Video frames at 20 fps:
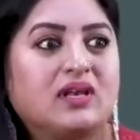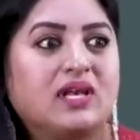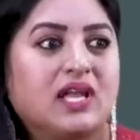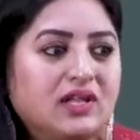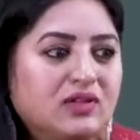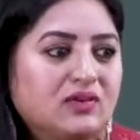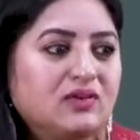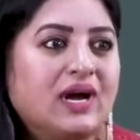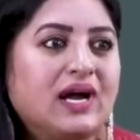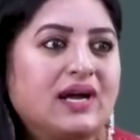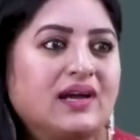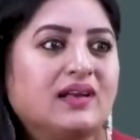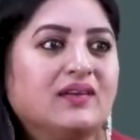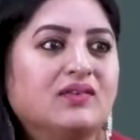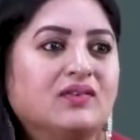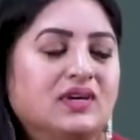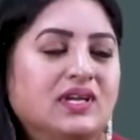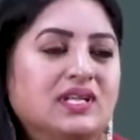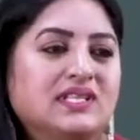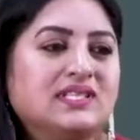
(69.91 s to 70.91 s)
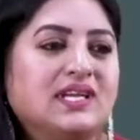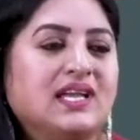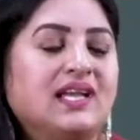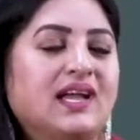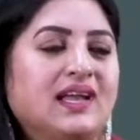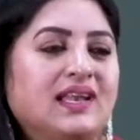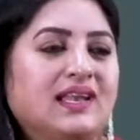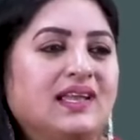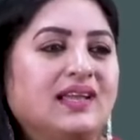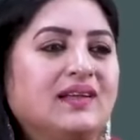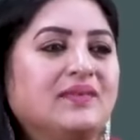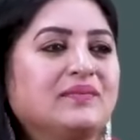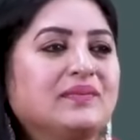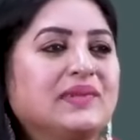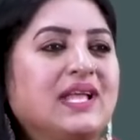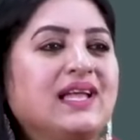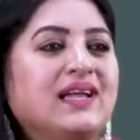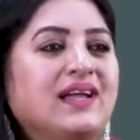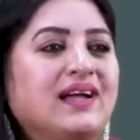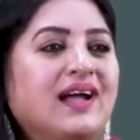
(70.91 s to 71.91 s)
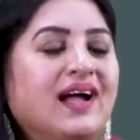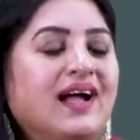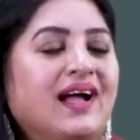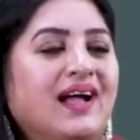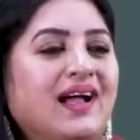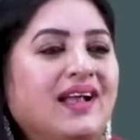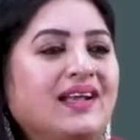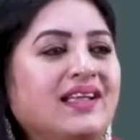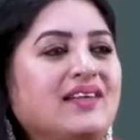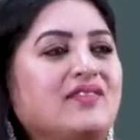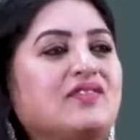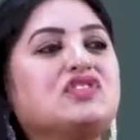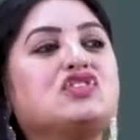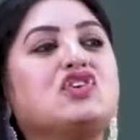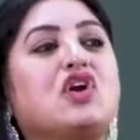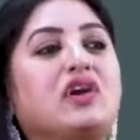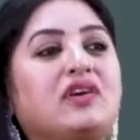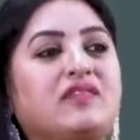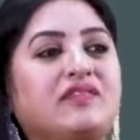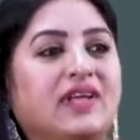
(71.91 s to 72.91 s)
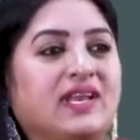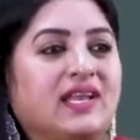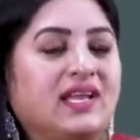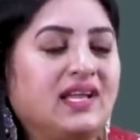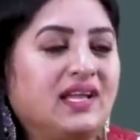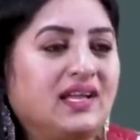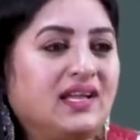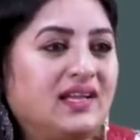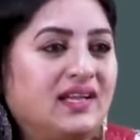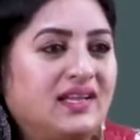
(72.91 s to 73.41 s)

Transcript: లేదు అక్కడే ఉండి చేయాలి అంటే ఈ వాజ్ నాట్ వెరీ